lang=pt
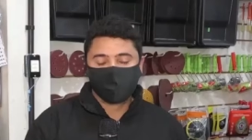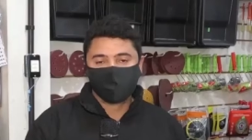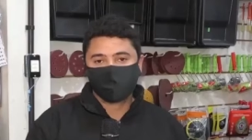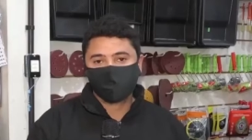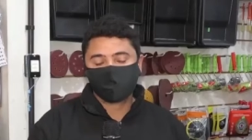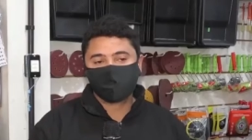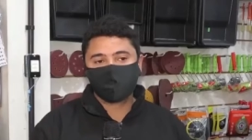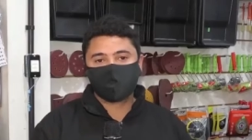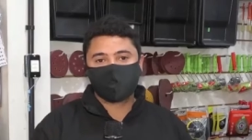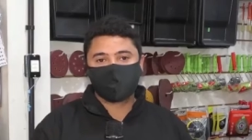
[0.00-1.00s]
Pelo fluxo
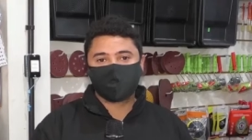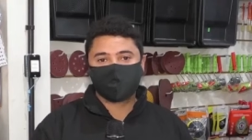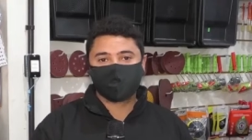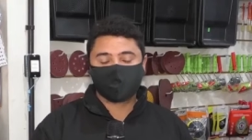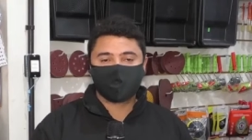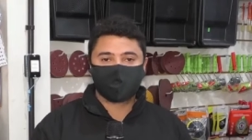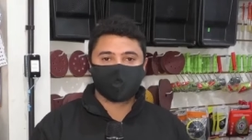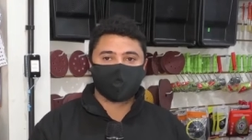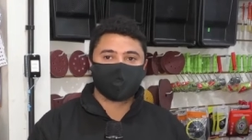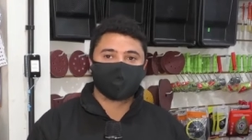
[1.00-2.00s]
de gente que vai
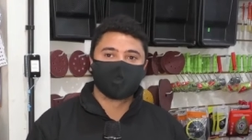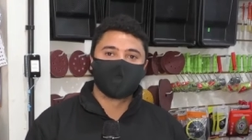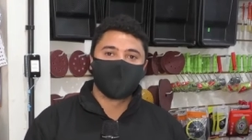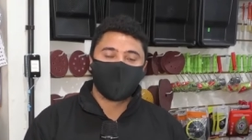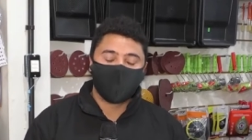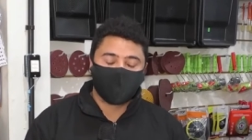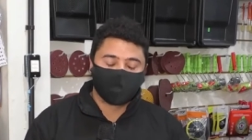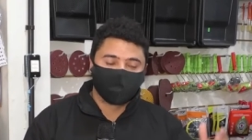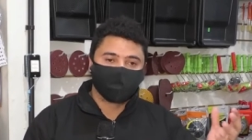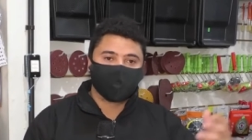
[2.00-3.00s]
gerar é,
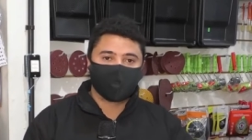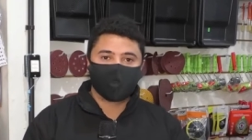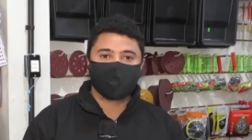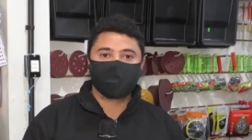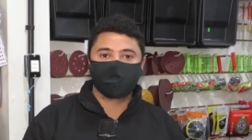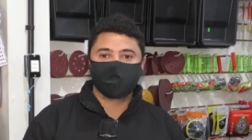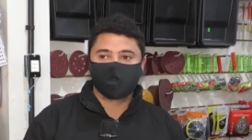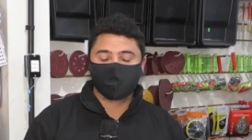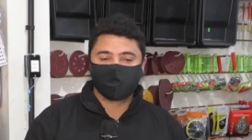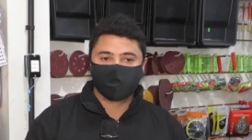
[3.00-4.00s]
do Paraguai vindo
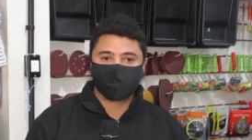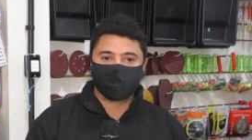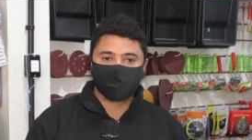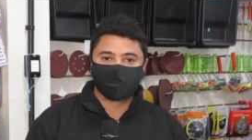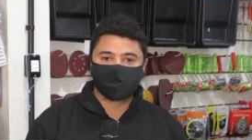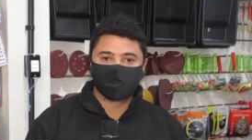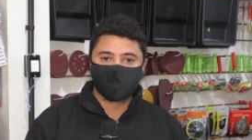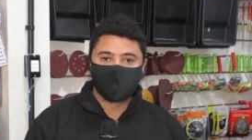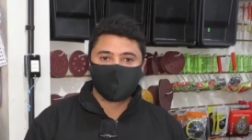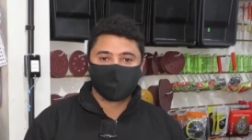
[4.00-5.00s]
aqui para Foz,
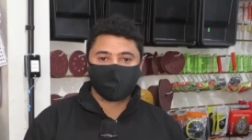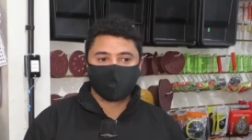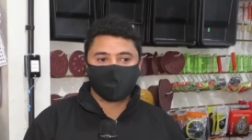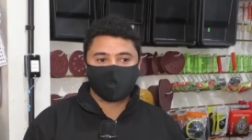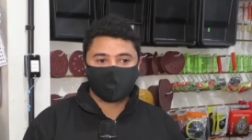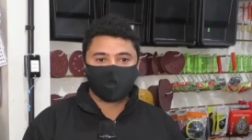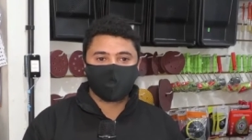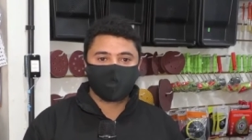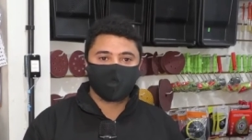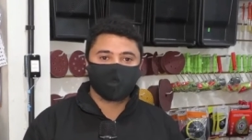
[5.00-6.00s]
da própria
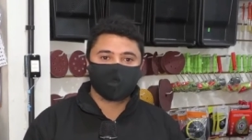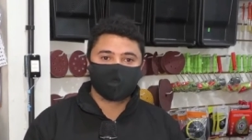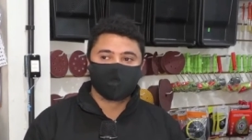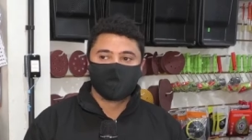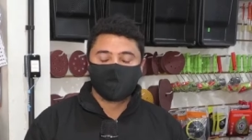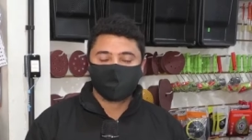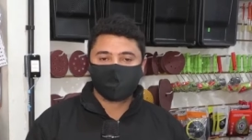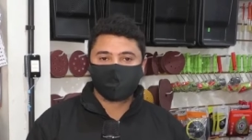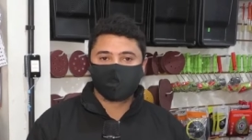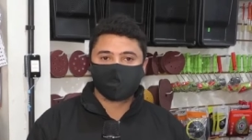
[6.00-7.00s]
Argentina
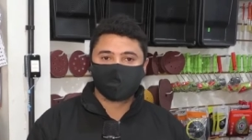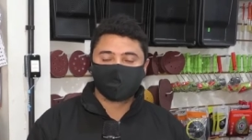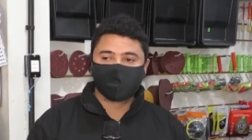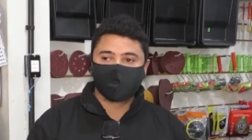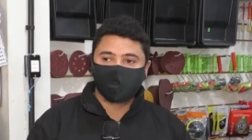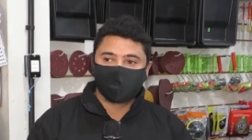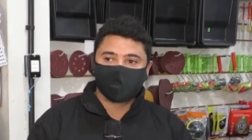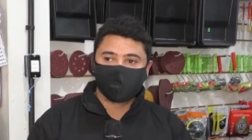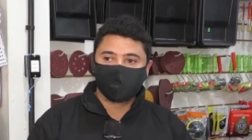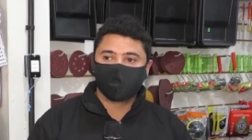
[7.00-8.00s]
movimentando aqui a
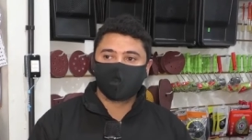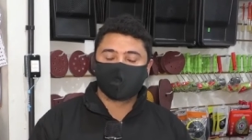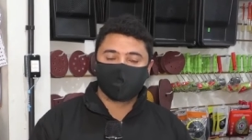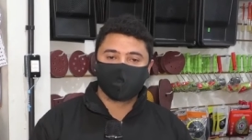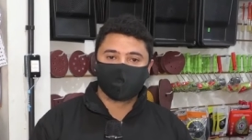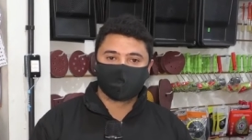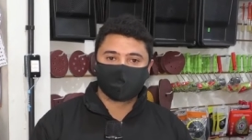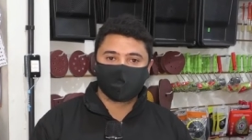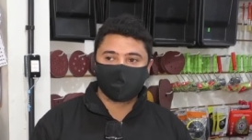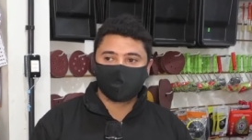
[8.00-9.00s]
economia aqui nossa
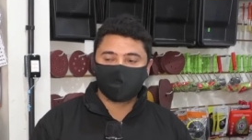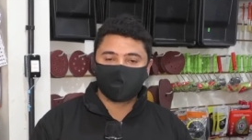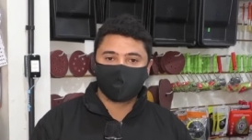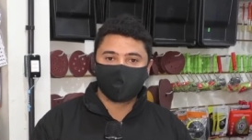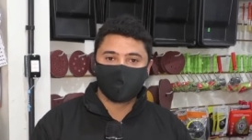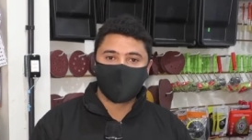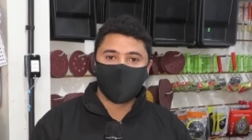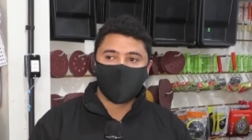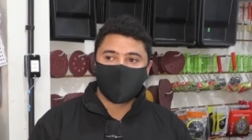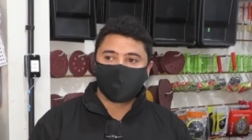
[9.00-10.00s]
aqui da região.
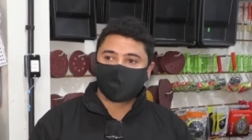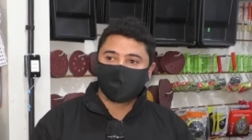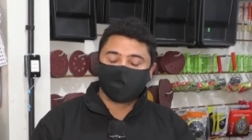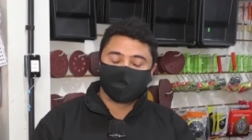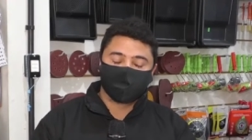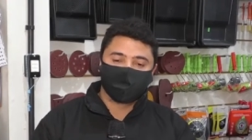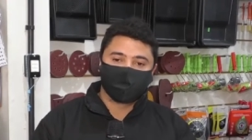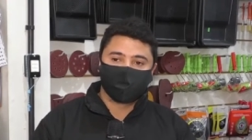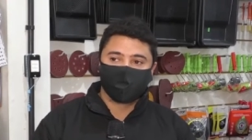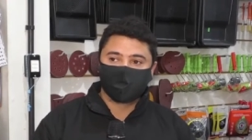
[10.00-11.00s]
Aqui é
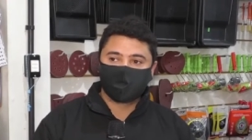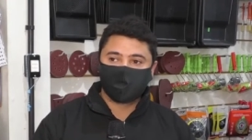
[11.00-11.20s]
como a